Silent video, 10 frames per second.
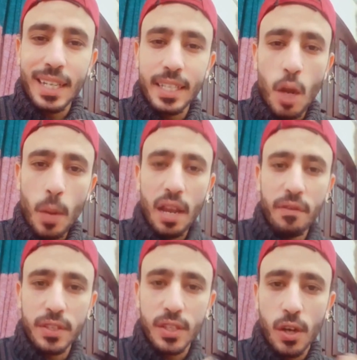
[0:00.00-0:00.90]
اداهم
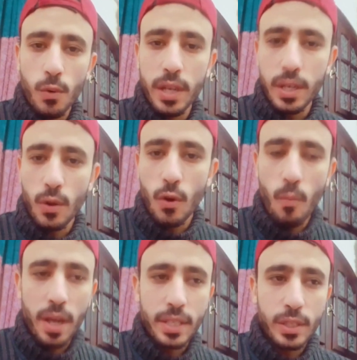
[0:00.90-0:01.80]
حافز قوي ان
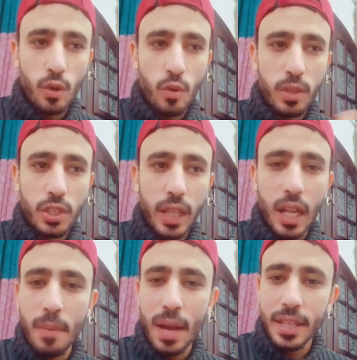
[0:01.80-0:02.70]
هم ينزلوا الماتشات
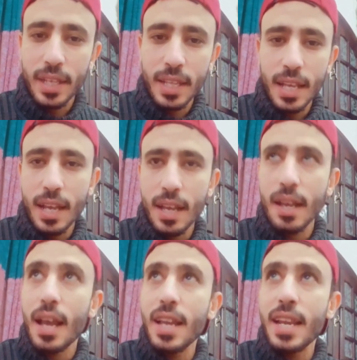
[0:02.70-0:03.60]
اللي بعد كده
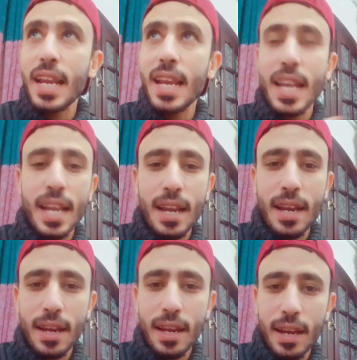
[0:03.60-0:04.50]

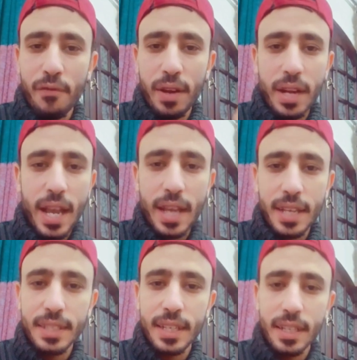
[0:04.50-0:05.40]
اي فريق
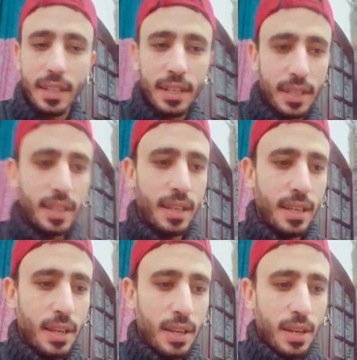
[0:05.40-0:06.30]
هينزل
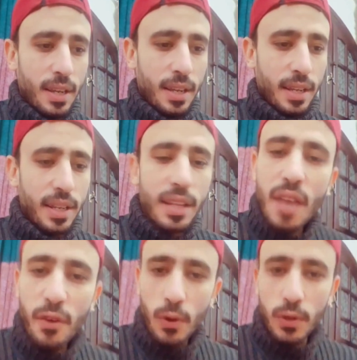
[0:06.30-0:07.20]

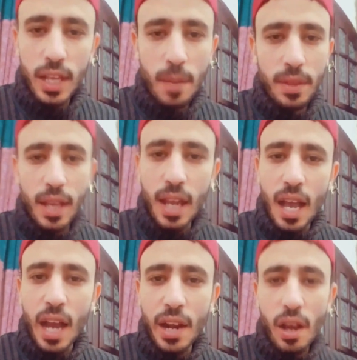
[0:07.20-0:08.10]
يدافع قدامنا
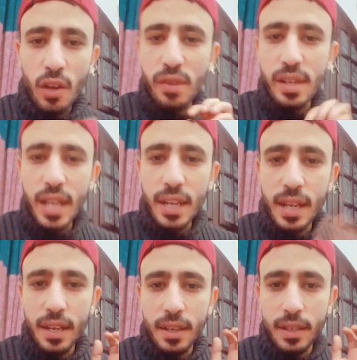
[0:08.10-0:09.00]
لا هنعرف ان احنا